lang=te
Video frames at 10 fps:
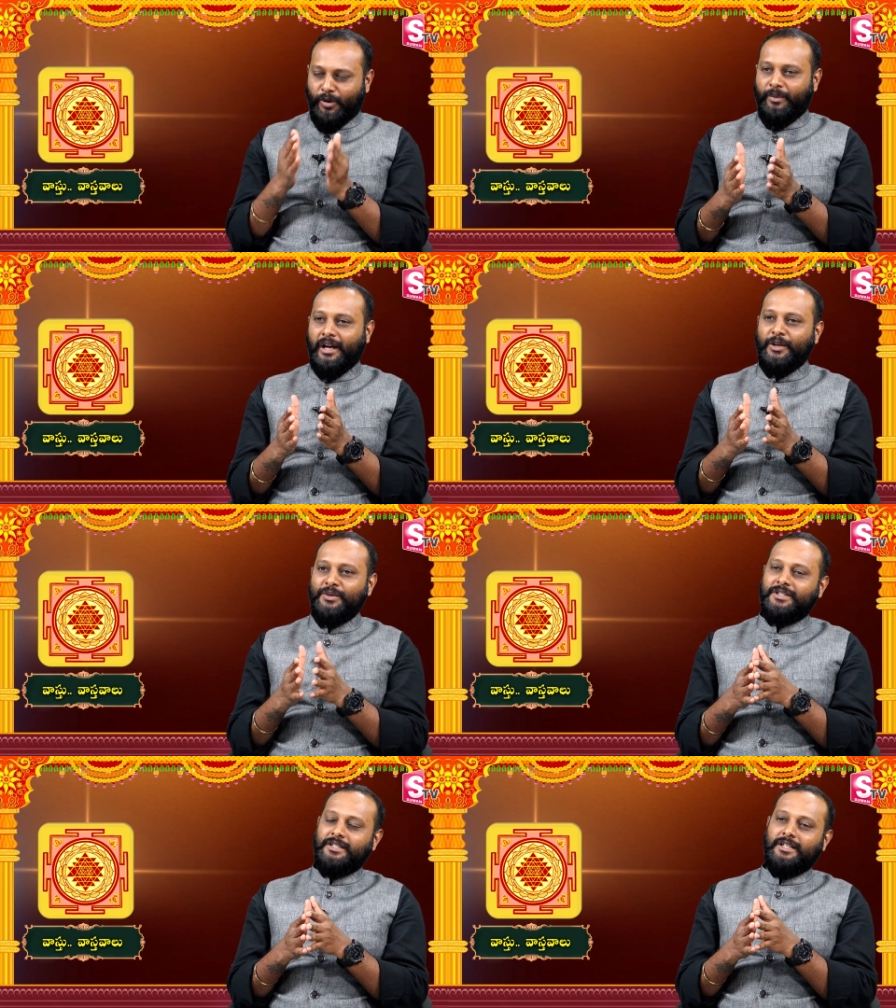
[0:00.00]
మొబైల్
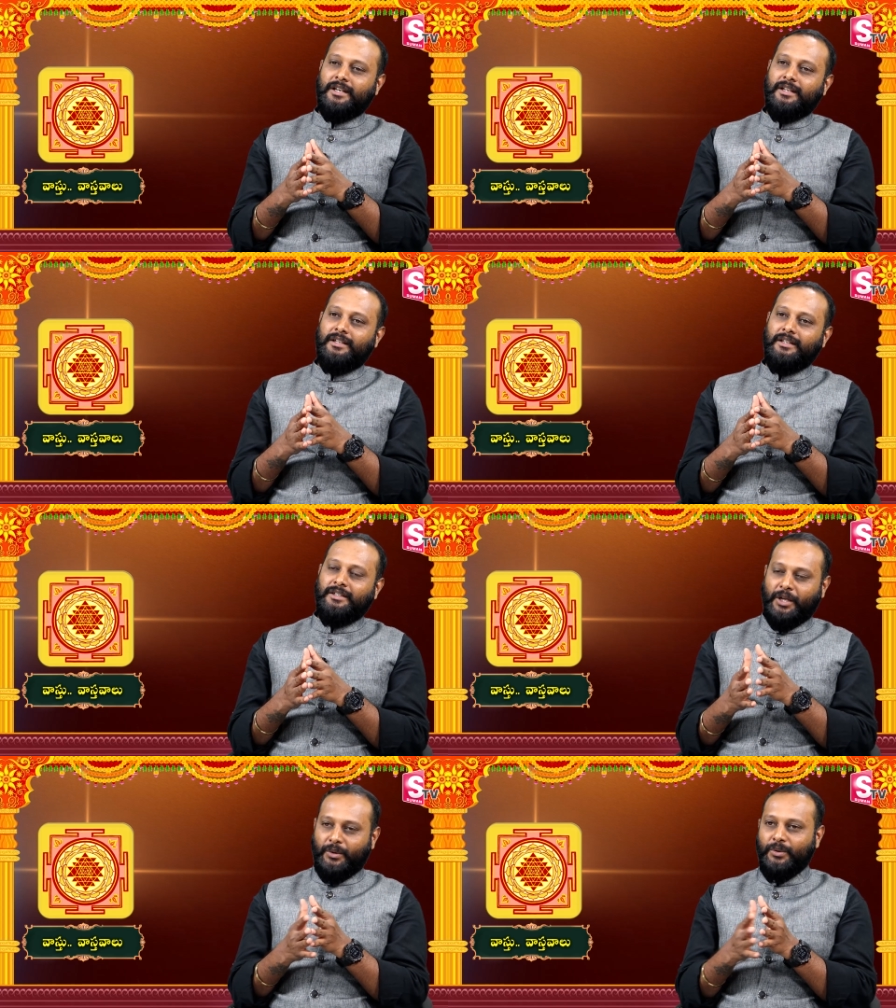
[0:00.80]
యూసేజ్ అనేది
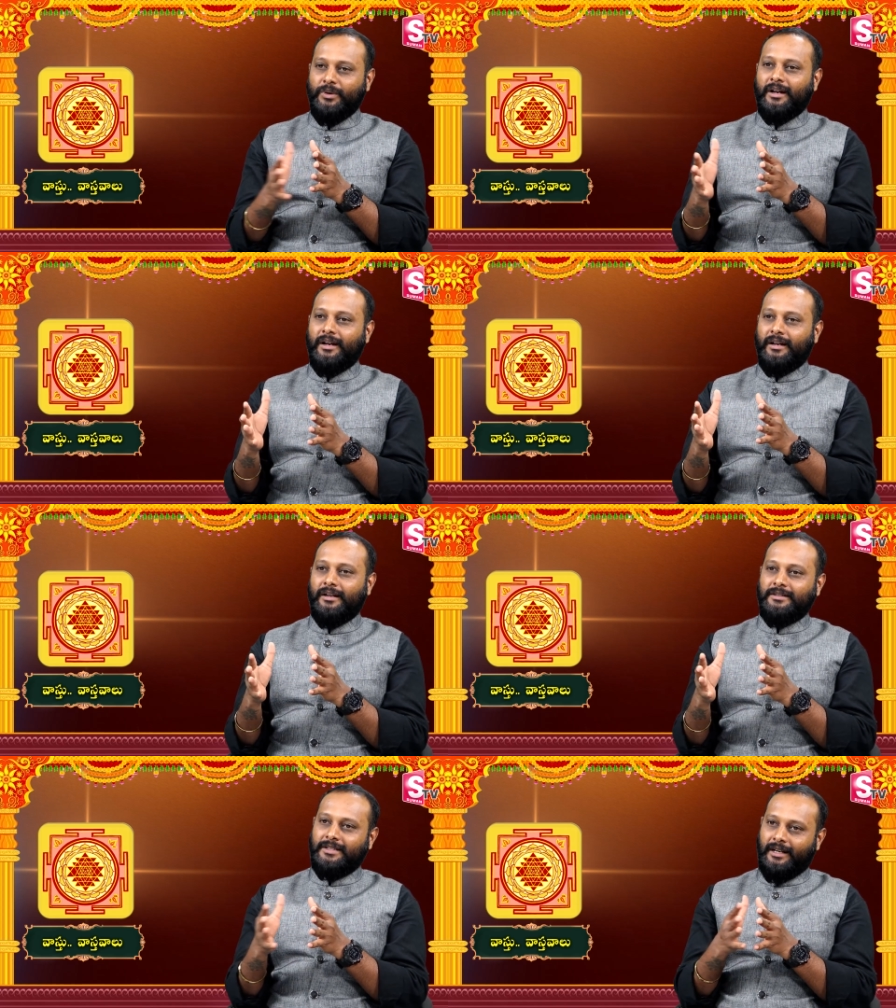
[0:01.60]
ఎక్కువగా
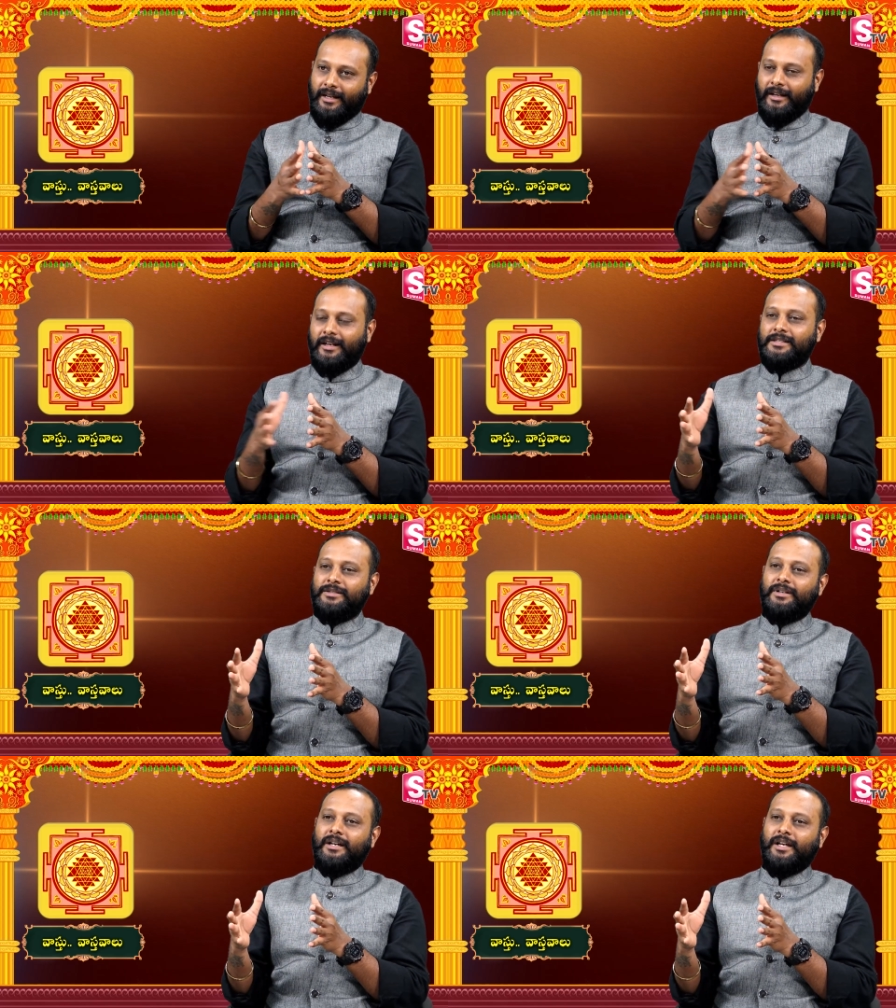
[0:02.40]
చాలా
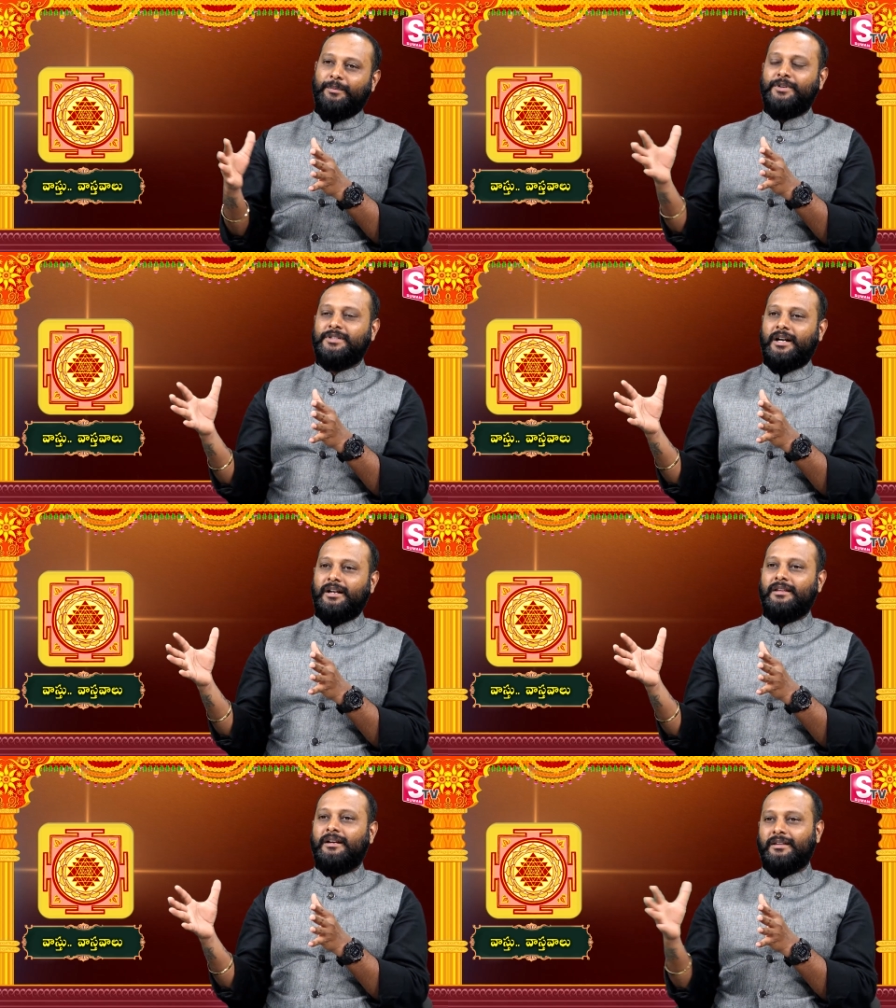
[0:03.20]
అగ్రెసివ్గా ఎప్పుడు స్టార్ట్
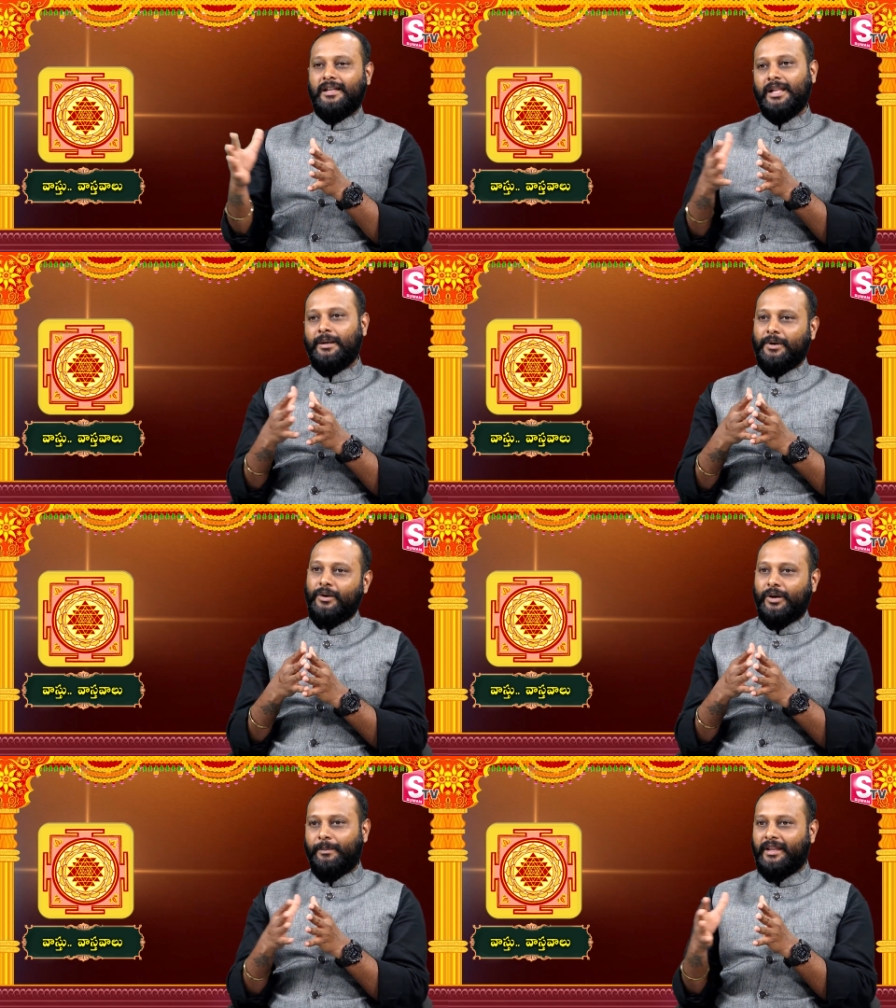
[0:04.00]
అయిందంటే దాదాపుగా
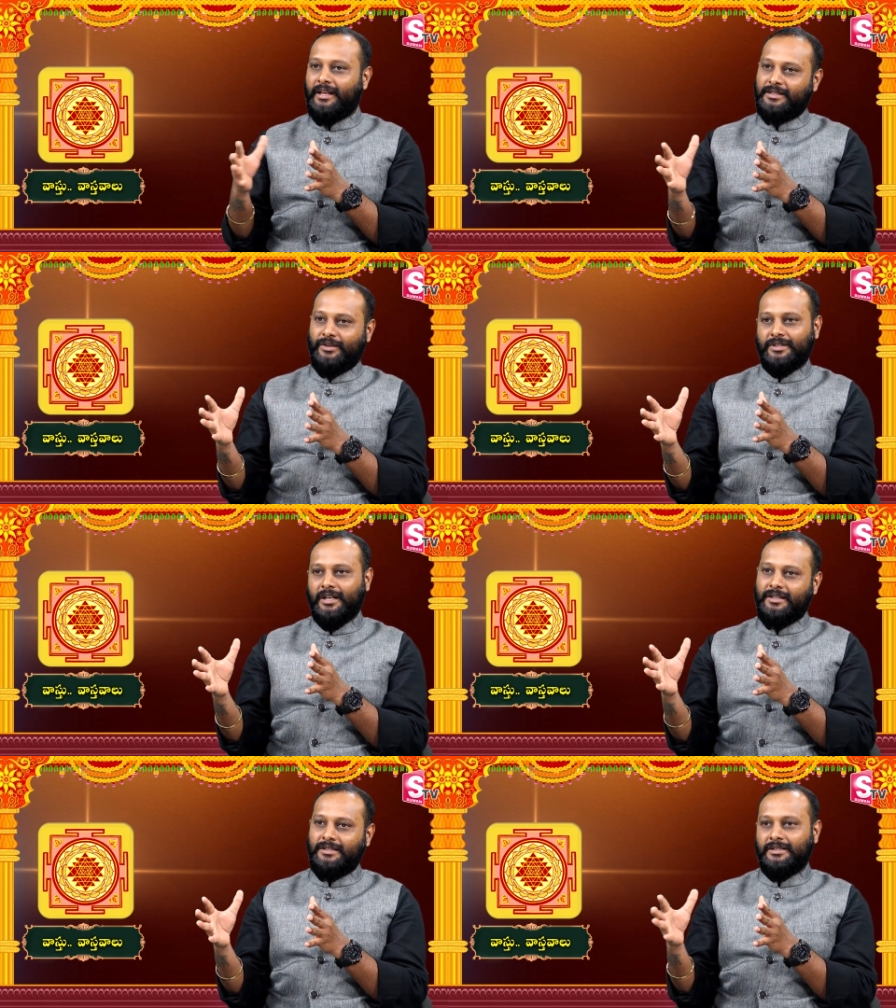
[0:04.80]
ఒక పదిహేను సంవత్సరాల
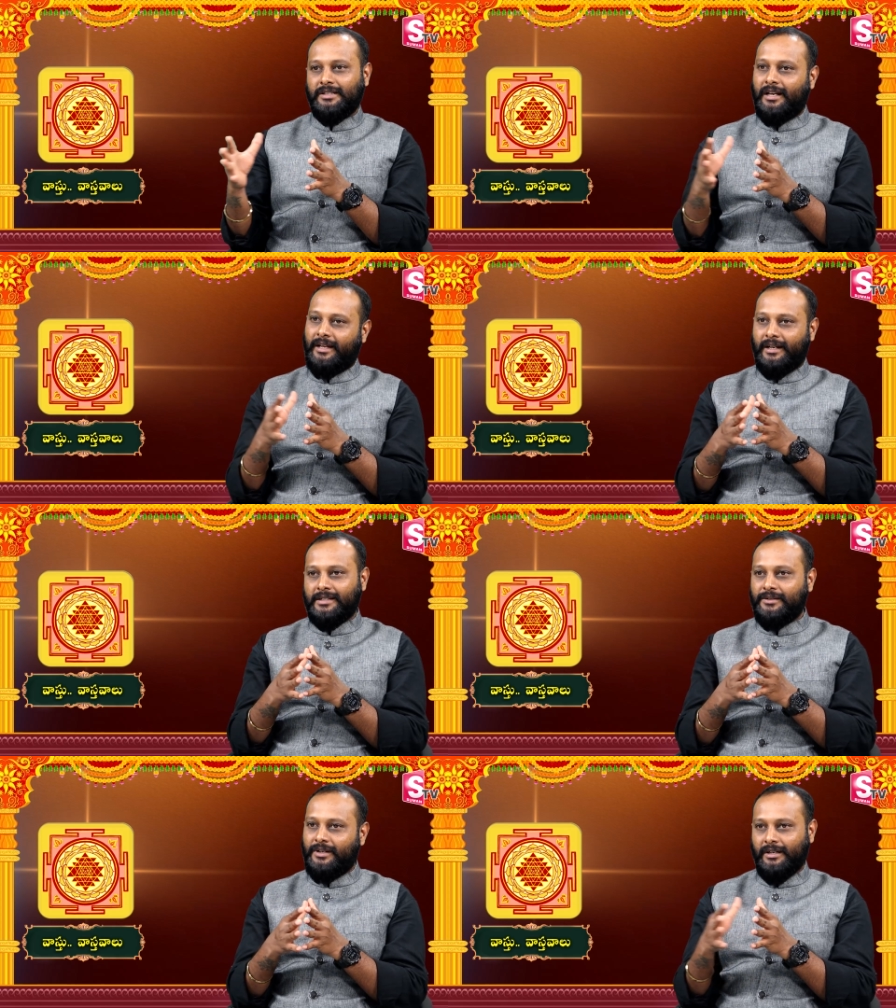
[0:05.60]
నుంచి చాలా
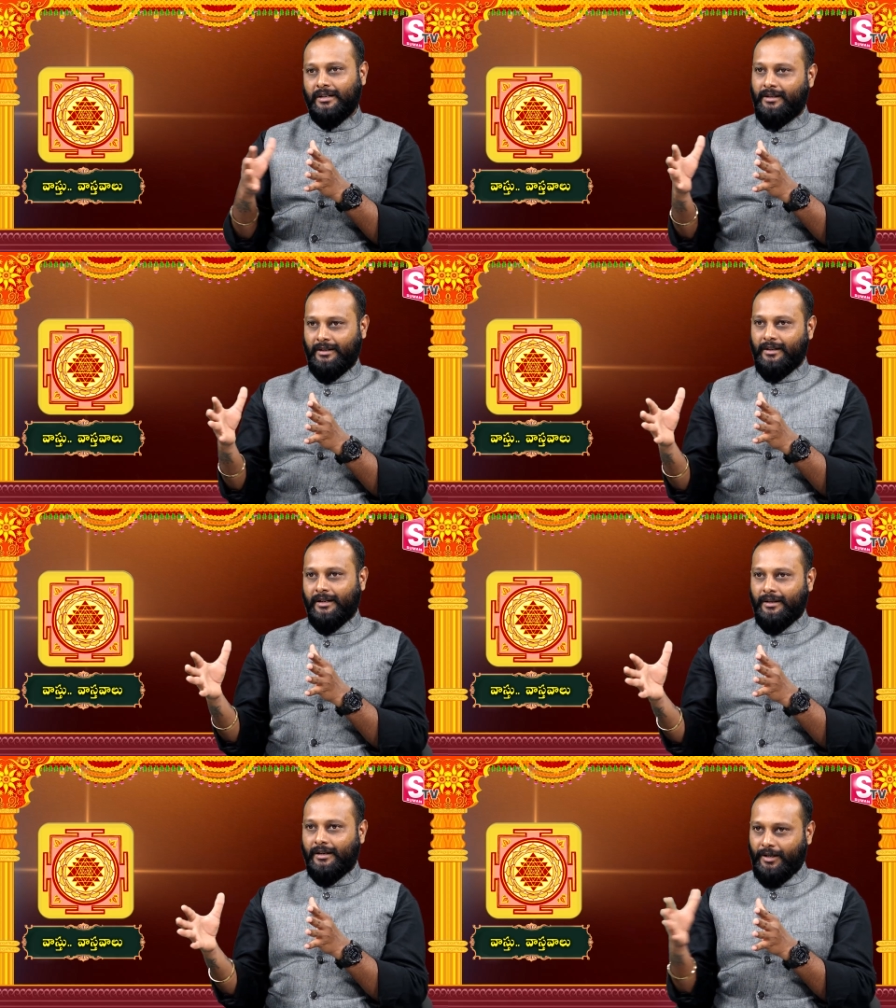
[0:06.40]
అగ్రెసివ్గా
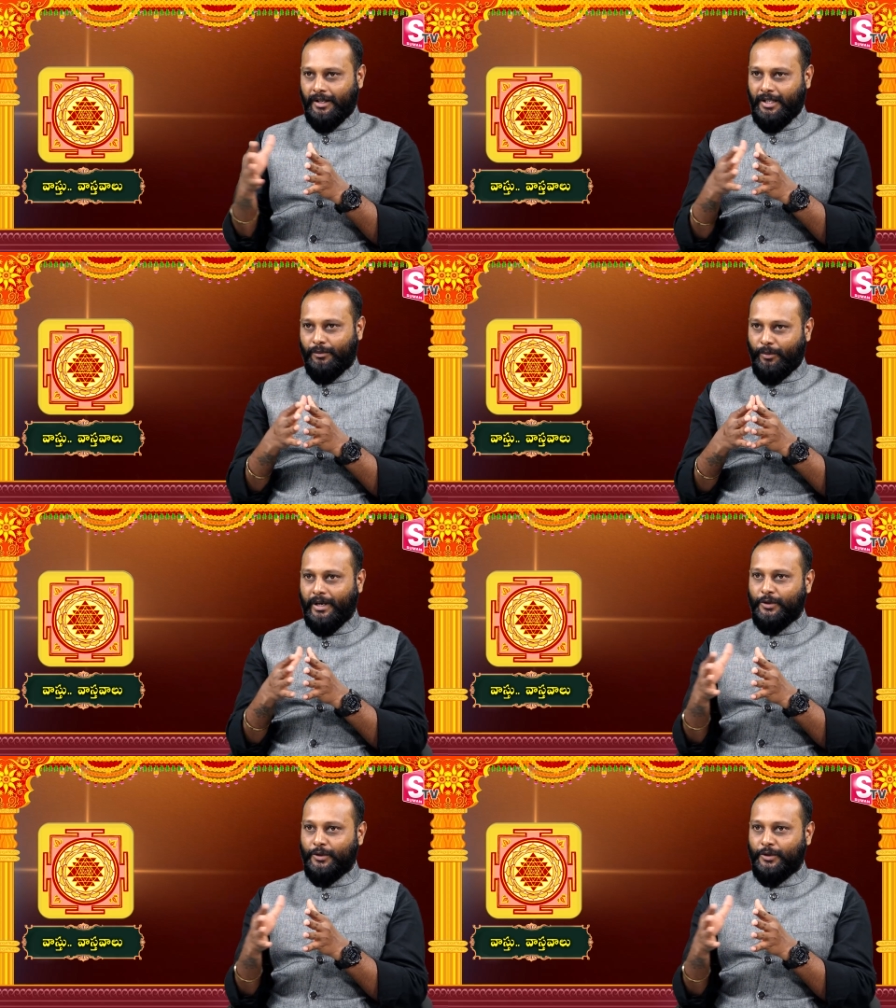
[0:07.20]
ఈ మొబైల్